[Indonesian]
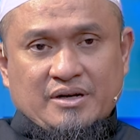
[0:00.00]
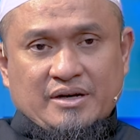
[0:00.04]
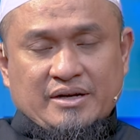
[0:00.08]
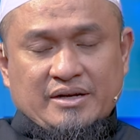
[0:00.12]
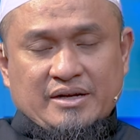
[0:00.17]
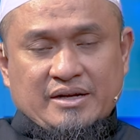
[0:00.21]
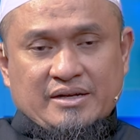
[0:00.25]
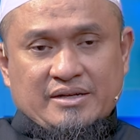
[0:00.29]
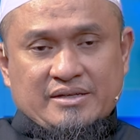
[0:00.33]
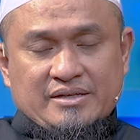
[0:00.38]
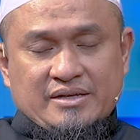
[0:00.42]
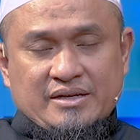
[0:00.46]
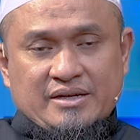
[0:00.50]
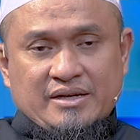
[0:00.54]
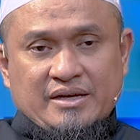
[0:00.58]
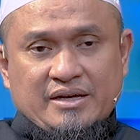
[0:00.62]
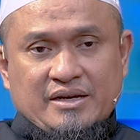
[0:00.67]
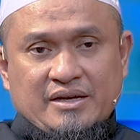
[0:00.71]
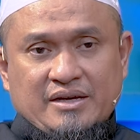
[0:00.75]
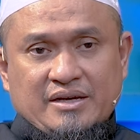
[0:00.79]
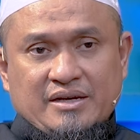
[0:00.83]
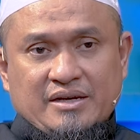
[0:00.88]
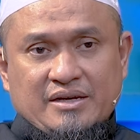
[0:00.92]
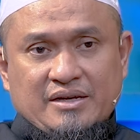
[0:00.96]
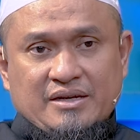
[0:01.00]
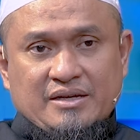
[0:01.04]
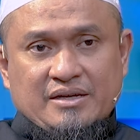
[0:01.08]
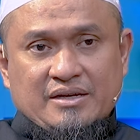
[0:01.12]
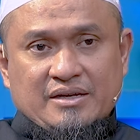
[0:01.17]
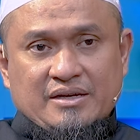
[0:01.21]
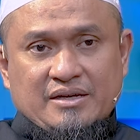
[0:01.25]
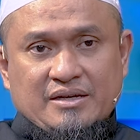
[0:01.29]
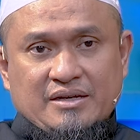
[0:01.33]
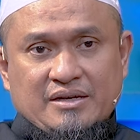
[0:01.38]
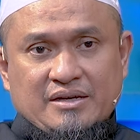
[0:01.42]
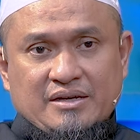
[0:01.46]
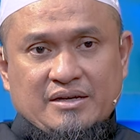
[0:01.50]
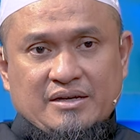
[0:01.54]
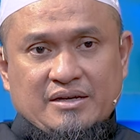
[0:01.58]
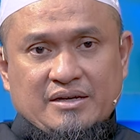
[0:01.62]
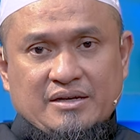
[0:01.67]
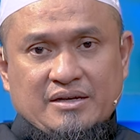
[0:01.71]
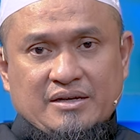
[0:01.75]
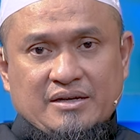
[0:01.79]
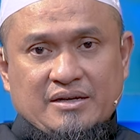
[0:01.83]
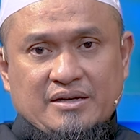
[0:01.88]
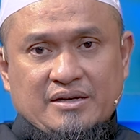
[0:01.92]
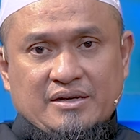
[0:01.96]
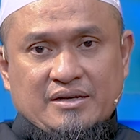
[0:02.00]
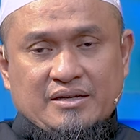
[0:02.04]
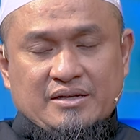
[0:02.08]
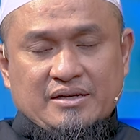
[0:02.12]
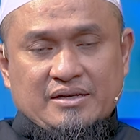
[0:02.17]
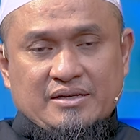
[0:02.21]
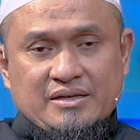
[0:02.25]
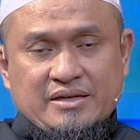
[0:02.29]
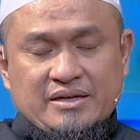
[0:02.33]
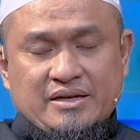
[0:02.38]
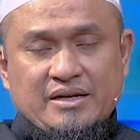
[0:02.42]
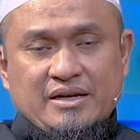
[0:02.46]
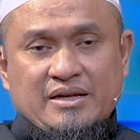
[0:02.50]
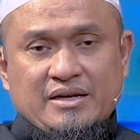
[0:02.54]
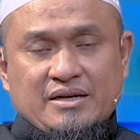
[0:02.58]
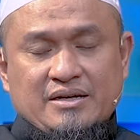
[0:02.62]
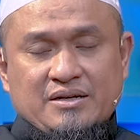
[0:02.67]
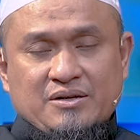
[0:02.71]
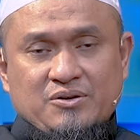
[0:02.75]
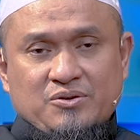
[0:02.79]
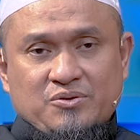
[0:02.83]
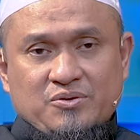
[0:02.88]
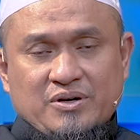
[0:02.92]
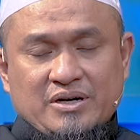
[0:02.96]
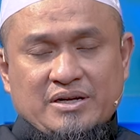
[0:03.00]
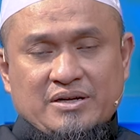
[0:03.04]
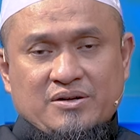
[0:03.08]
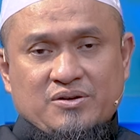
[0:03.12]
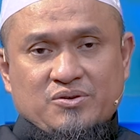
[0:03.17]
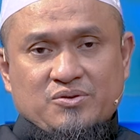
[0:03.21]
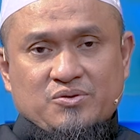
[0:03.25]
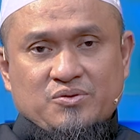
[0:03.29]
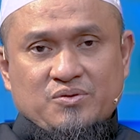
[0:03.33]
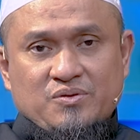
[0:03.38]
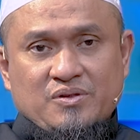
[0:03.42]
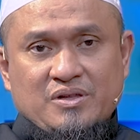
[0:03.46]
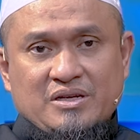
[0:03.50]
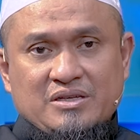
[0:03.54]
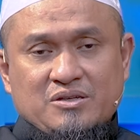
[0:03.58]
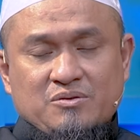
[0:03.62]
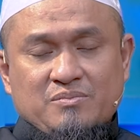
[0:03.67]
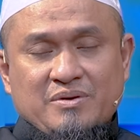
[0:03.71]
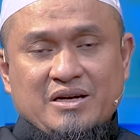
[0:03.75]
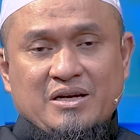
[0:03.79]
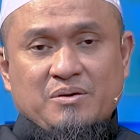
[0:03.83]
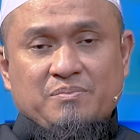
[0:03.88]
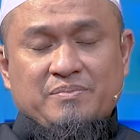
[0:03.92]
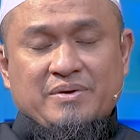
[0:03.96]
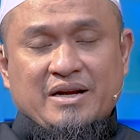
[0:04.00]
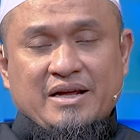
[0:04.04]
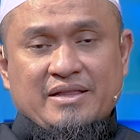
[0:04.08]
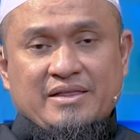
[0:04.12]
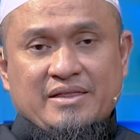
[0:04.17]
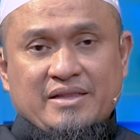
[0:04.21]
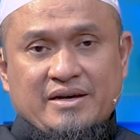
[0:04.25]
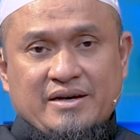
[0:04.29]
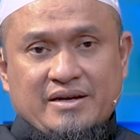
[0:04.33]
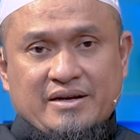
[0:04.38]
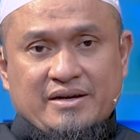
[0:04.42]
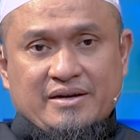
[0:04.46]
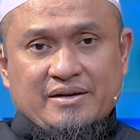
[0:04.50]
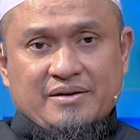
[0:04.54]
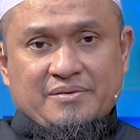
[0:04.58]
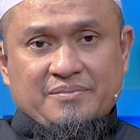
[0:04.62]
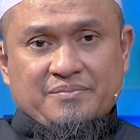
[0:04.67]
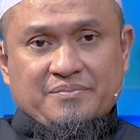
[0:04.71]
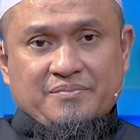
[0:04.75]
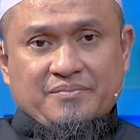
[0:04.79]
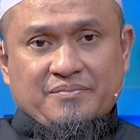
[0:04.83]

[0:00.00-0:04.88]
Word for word: Ada di sini, disinilah kedudukan Rasulullah sebagai perantara.